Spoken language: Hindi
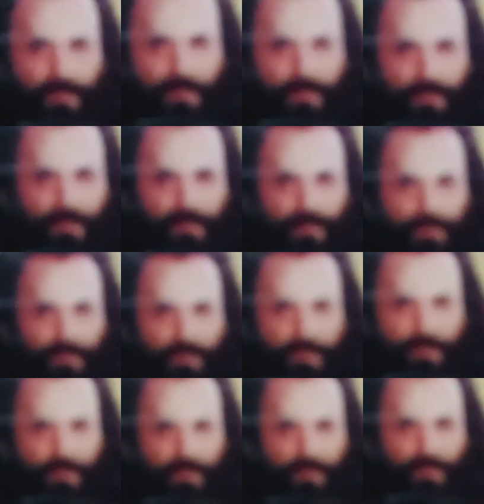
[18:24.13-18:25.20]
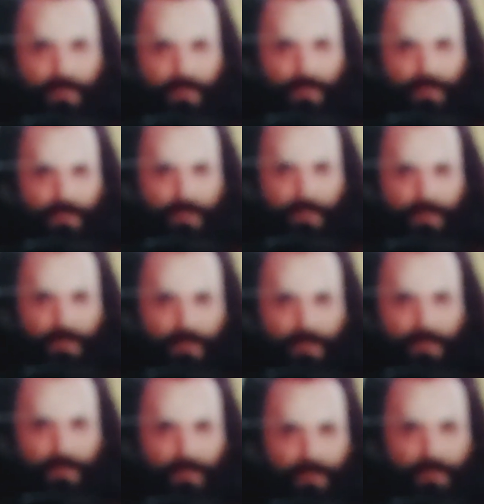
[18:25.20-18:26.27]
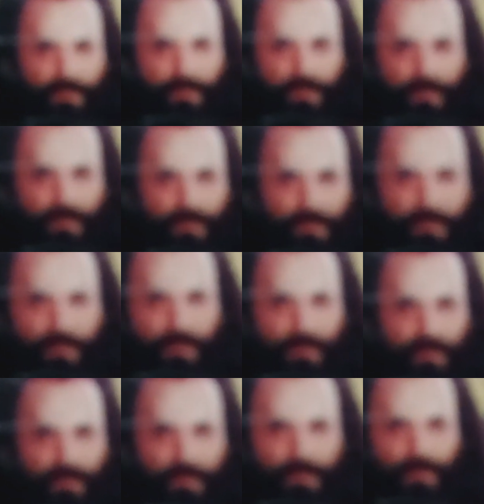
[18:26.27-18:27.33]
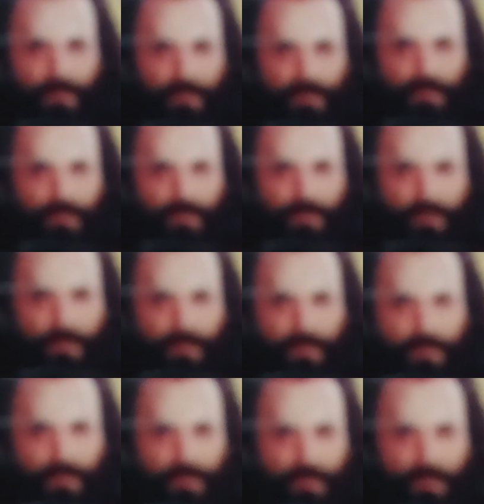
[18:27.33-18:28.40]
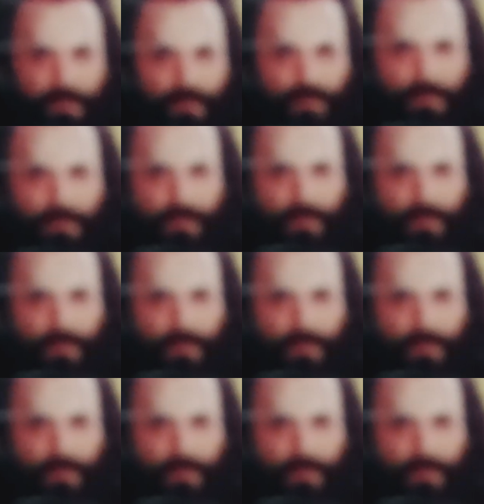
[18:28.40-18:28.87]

अच्छा लगता है पर सतगुरुदेव अपने गुरु को